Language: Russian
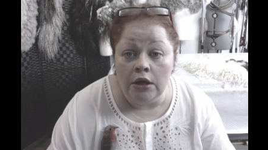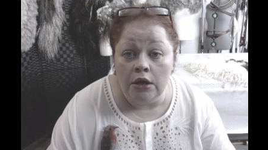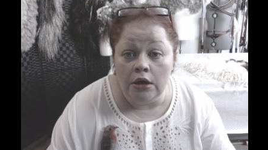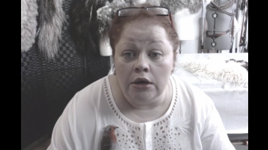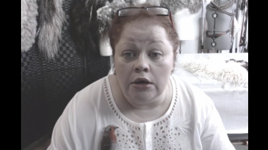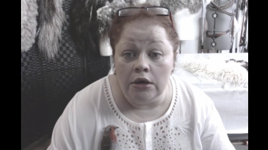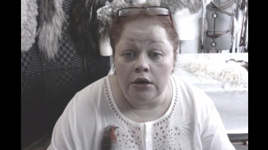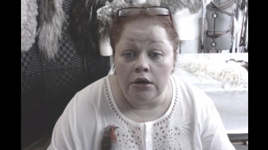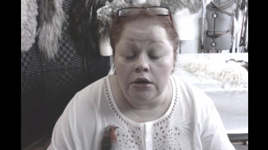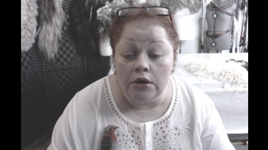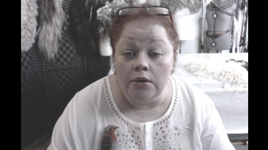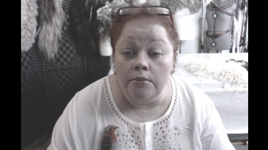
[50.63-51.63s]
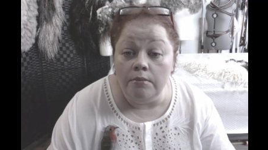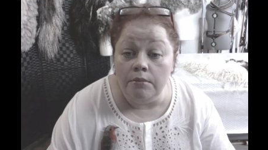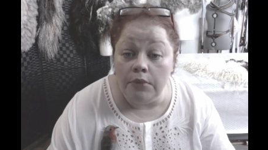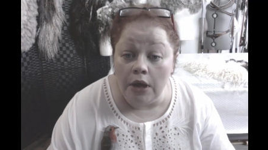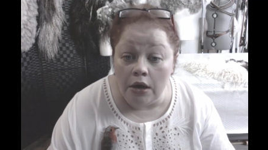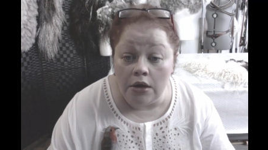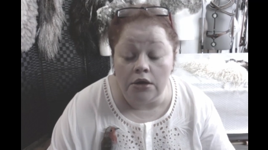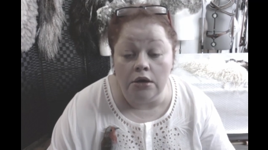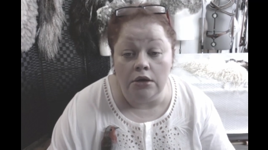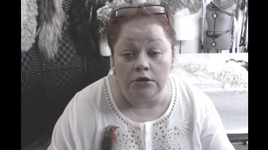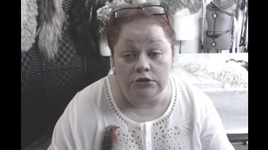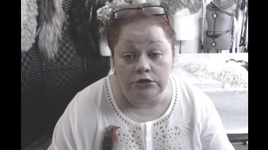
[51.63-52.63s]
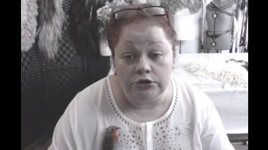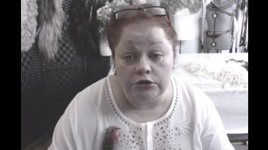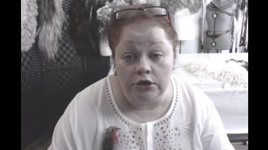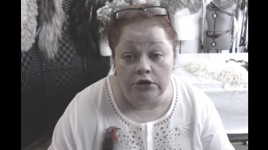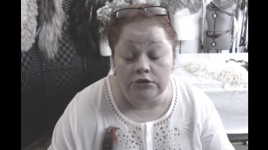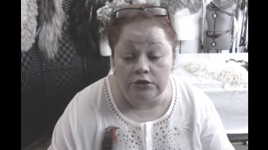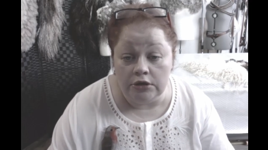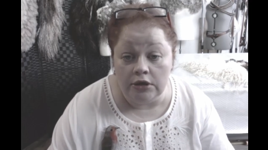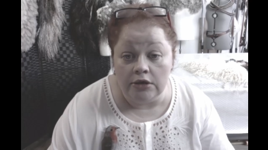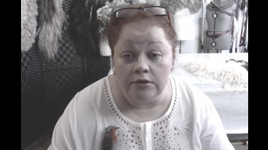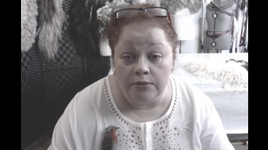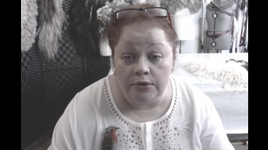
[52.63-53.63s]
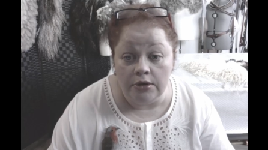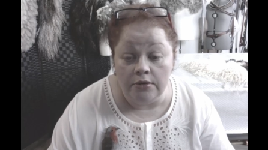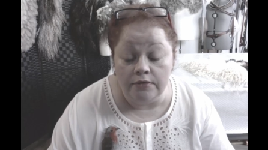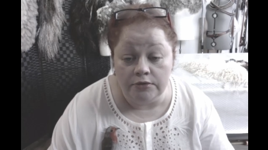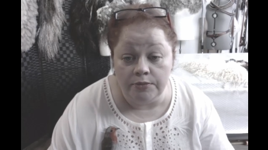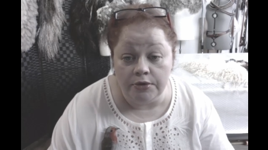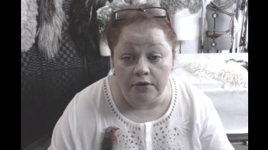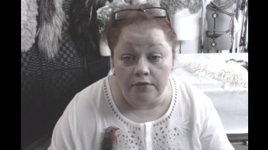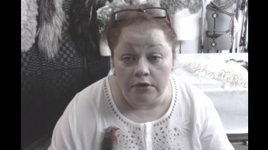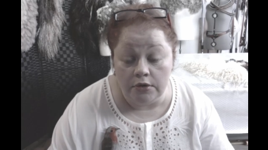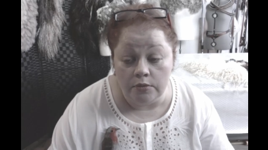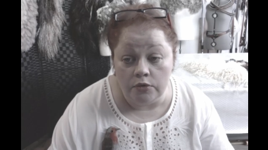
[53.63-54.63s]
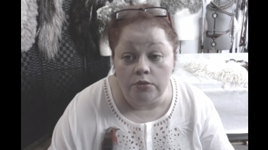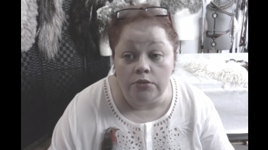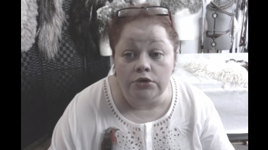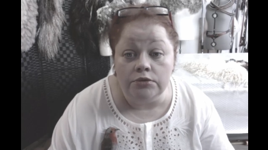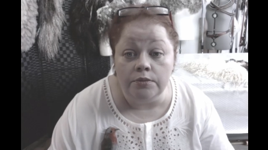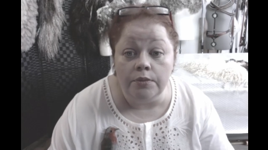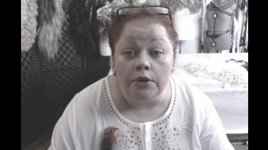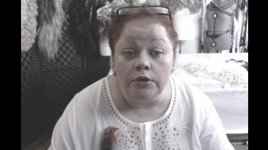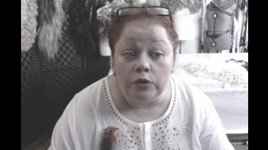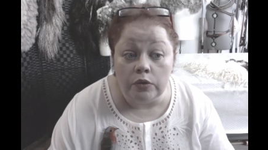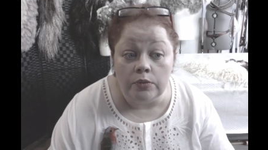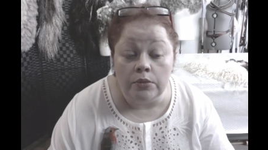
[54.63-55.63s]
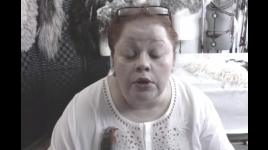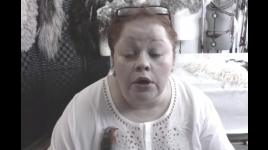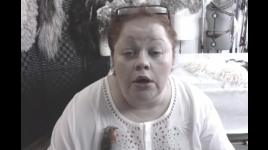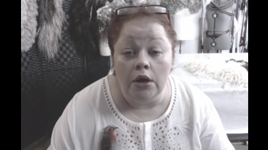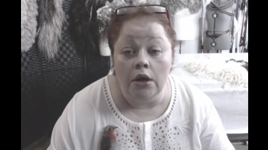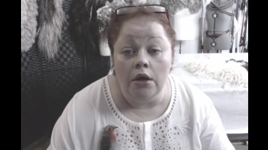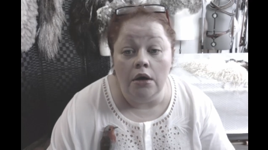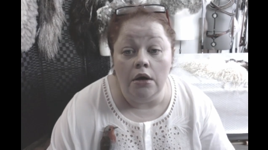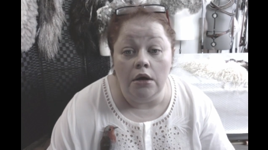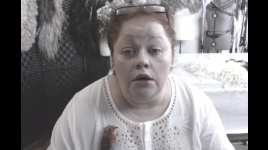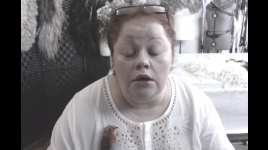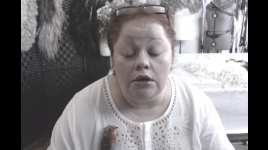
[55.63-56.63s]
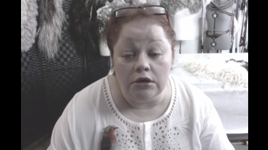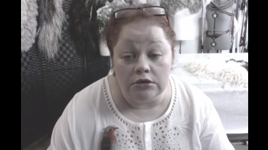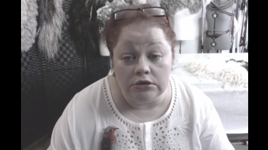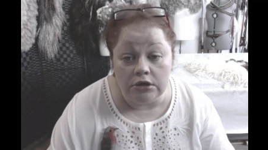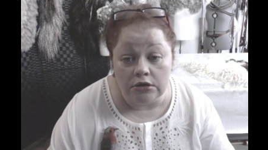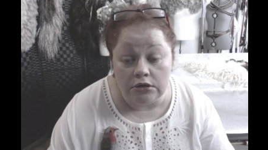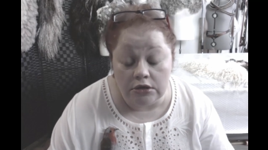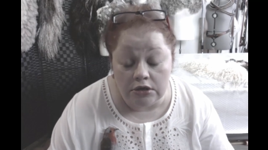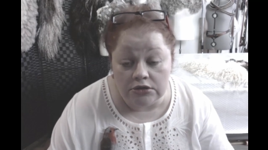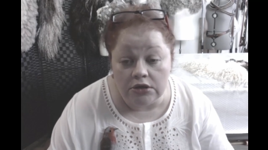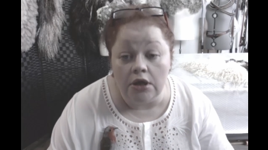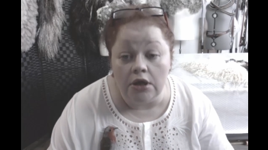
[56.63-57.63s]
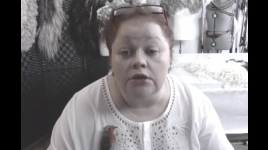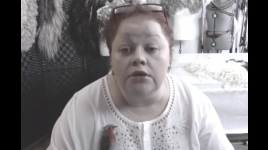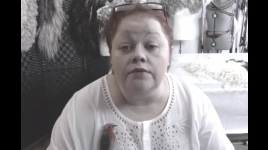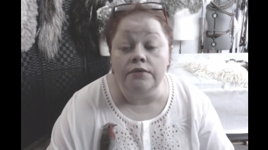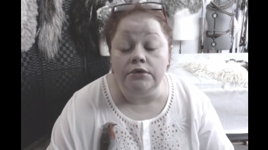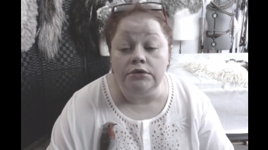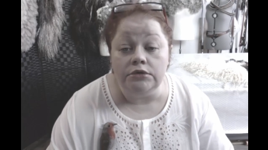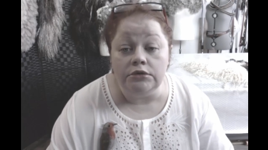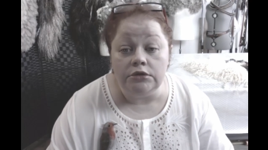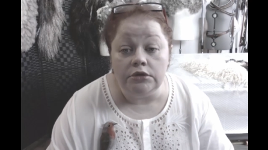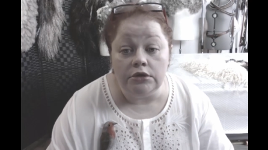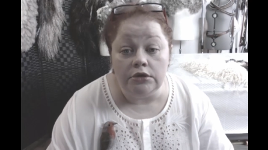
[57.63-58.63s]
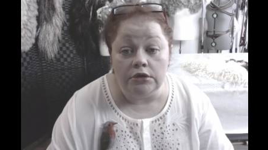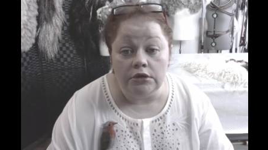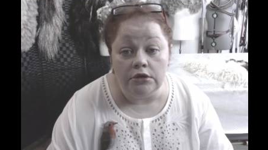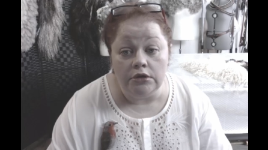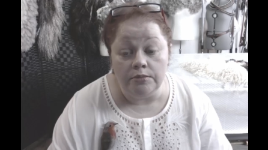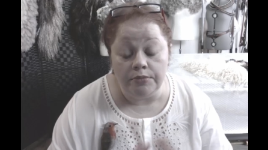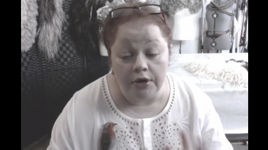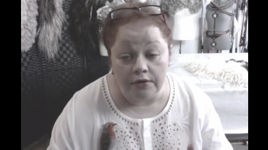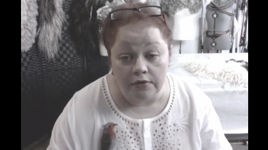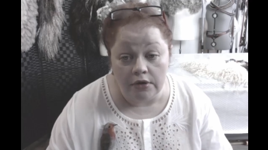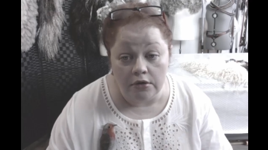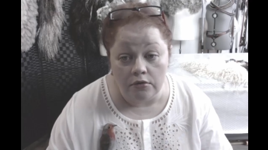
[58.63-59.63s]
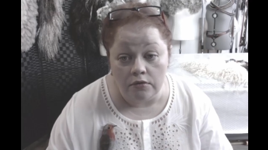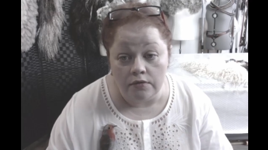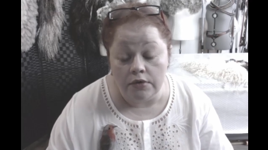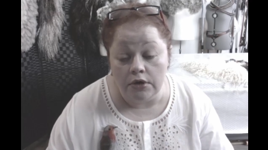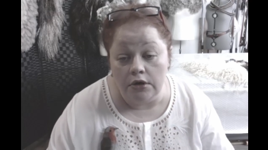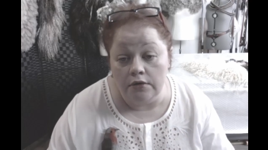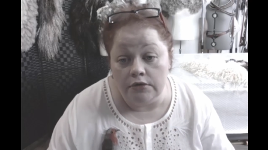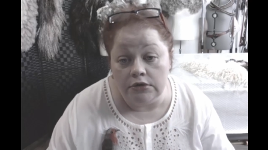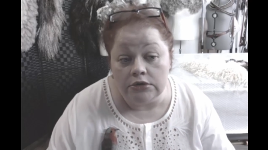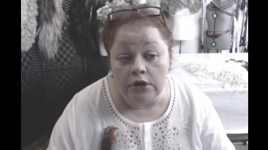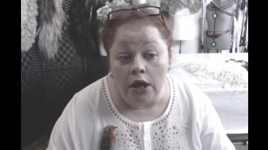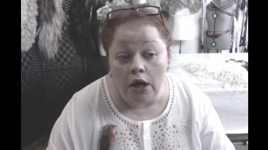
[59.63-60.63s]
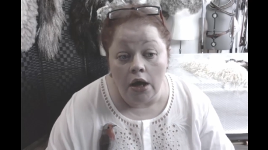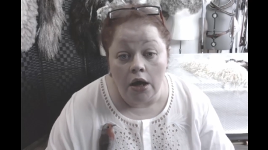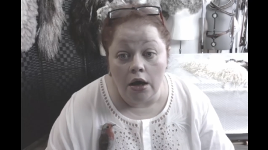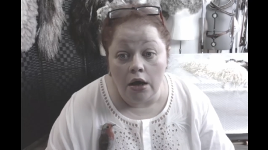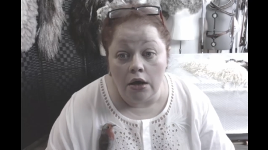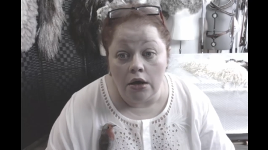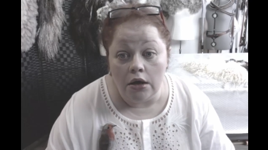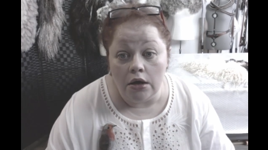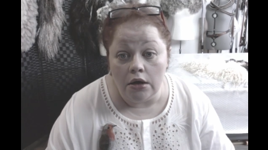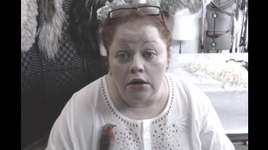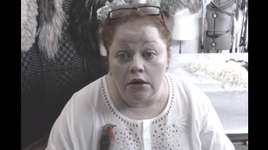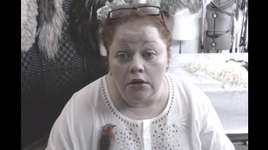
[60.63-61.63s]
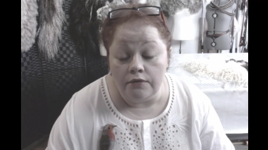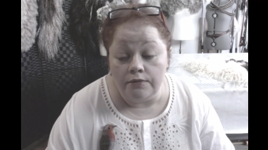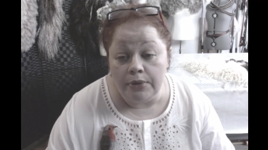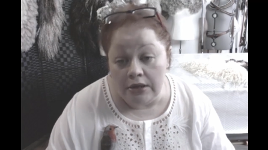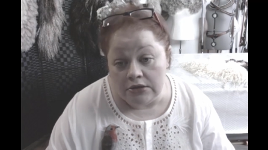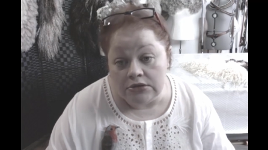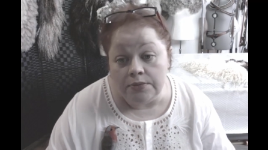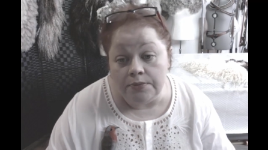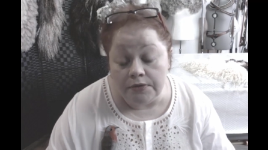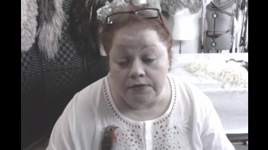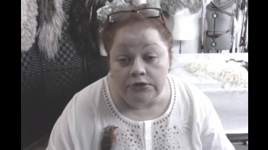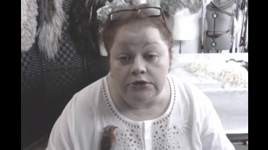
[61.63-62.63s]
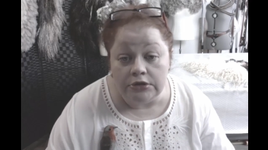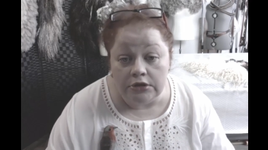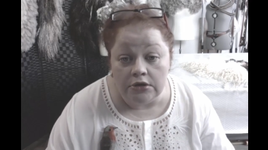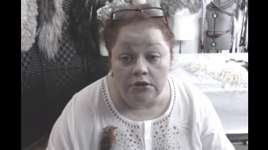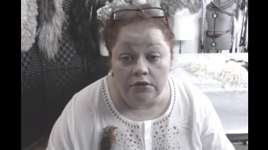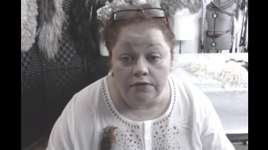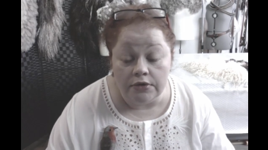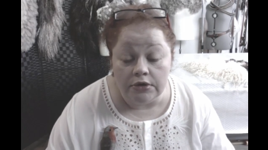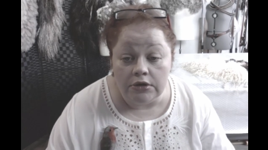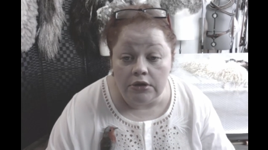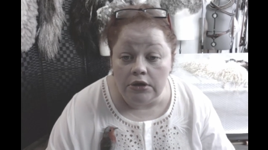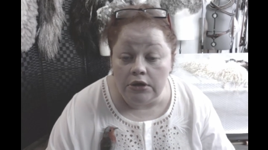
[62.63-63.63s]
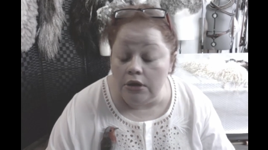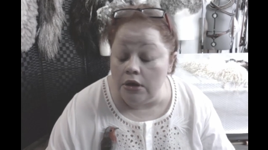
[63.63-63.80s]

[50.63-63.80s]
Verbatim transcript: а, мягко очищать и отбеливать правильным образом, потом а, раскладывать и правильно уваливать. А, в принципе, все воротники,